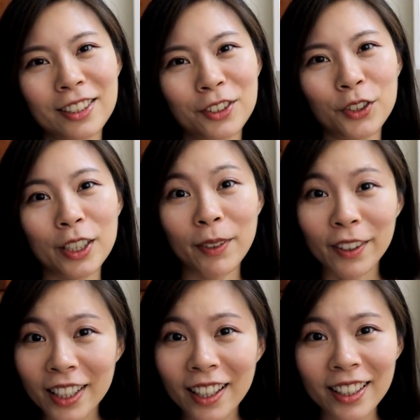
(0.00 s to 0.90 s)
如果你们
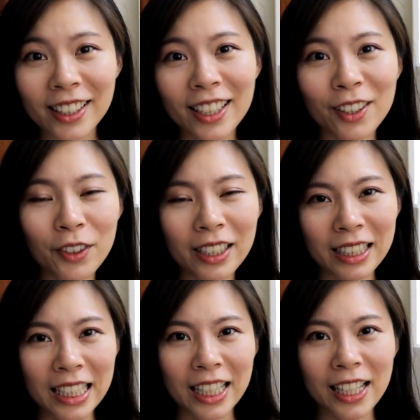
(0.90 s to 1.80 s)
有任何的
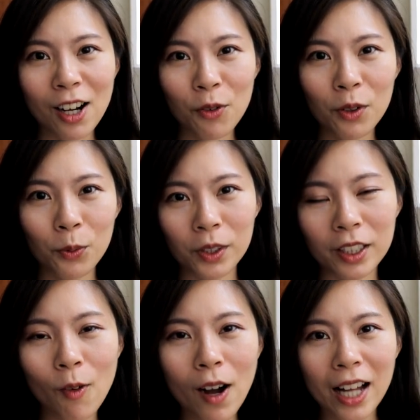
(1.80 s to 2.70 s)
问题要问我
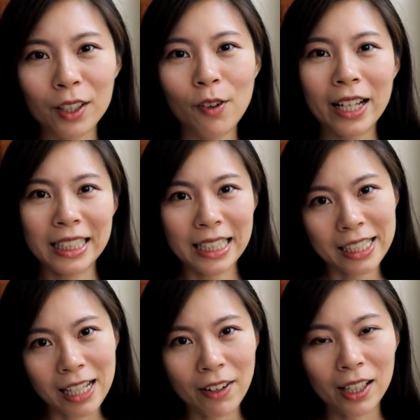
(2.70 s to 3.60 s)
的话，都欢迎
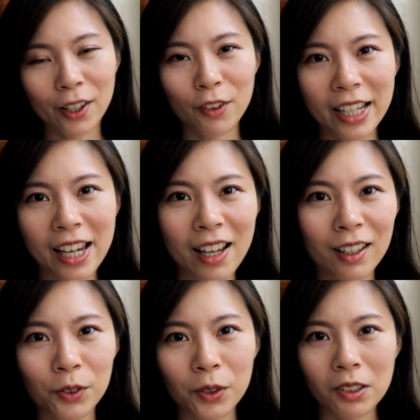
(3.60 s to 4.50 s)
在下方留
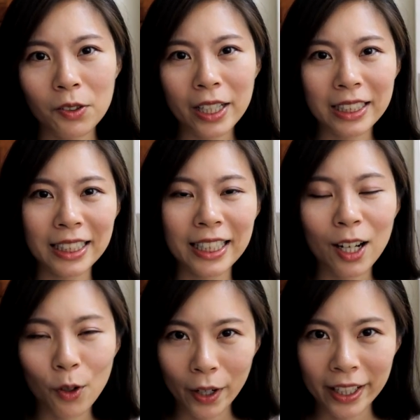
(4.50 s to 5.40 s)
言，我会尽
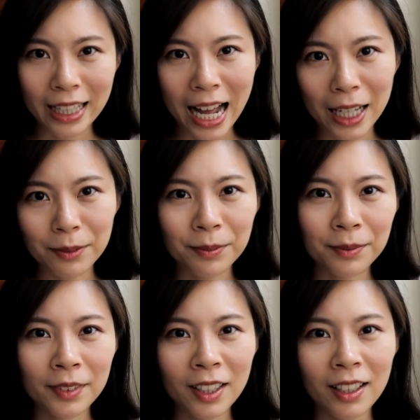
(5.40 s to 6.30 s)
量回答。
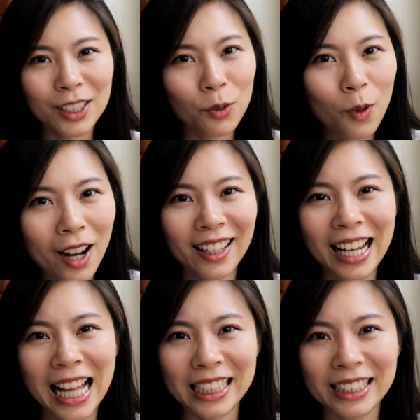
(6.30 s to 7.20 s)
希望
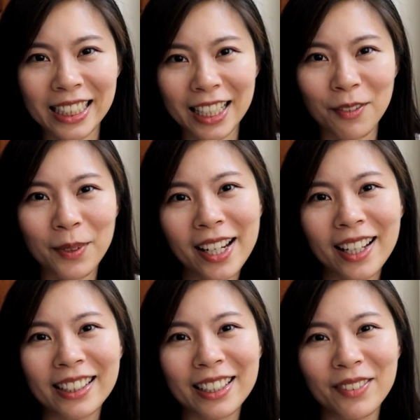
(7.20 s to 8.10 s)
看这个影
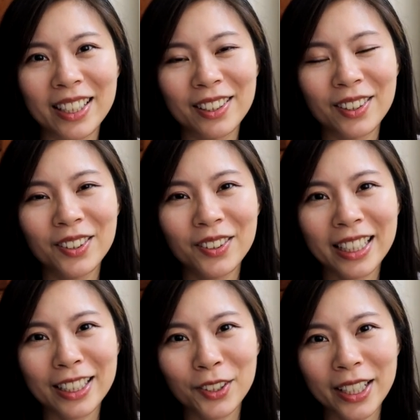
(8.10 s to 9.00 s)
片你们都
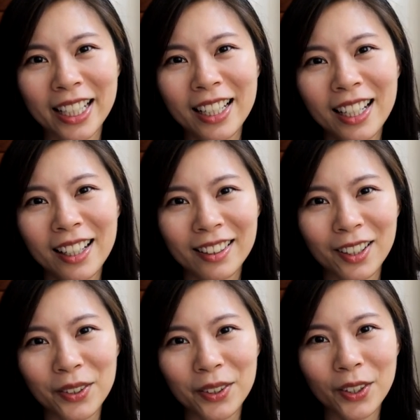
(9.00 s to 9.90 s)
会对
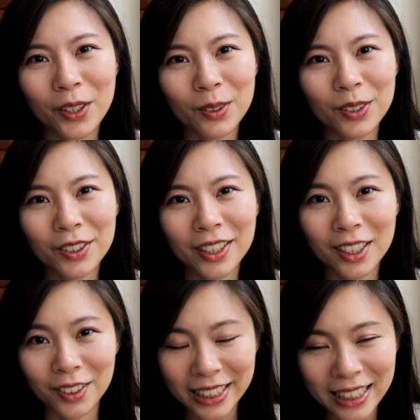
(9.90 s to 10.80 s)
导游口试
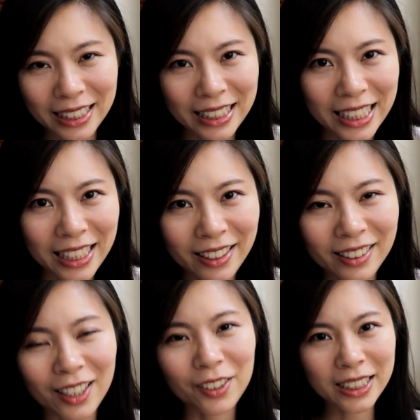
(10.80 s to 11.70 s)
更有信
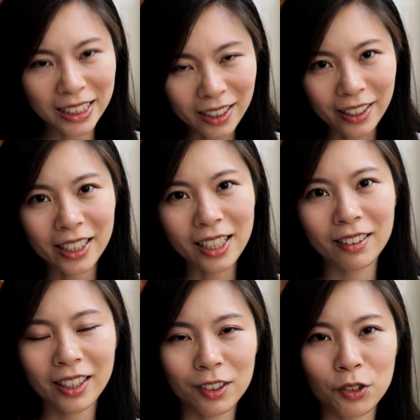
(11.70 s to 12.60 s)
心，然后记得一定
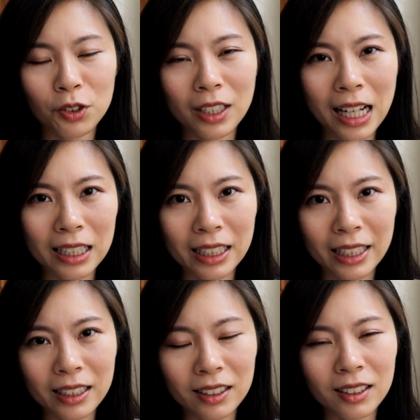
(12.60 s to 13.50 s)
要点去看
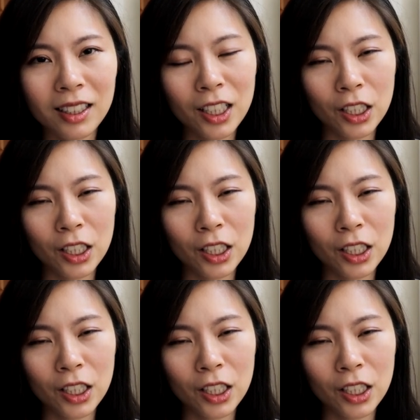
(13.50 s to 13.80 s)
那个